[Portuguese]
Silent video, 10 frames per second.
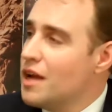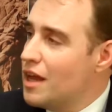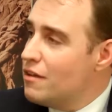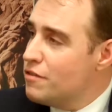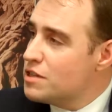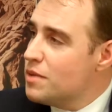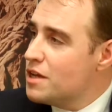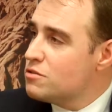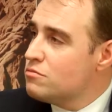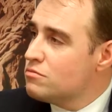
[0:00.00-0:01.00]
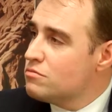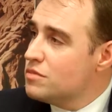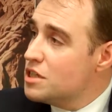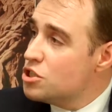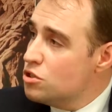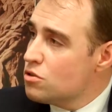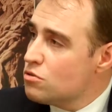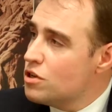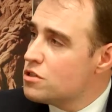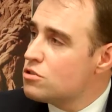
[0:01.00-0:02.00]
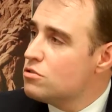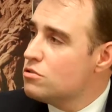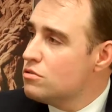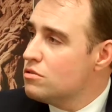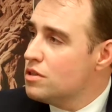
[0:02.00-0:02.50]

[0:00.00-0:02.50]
cada vez mais um destino turístico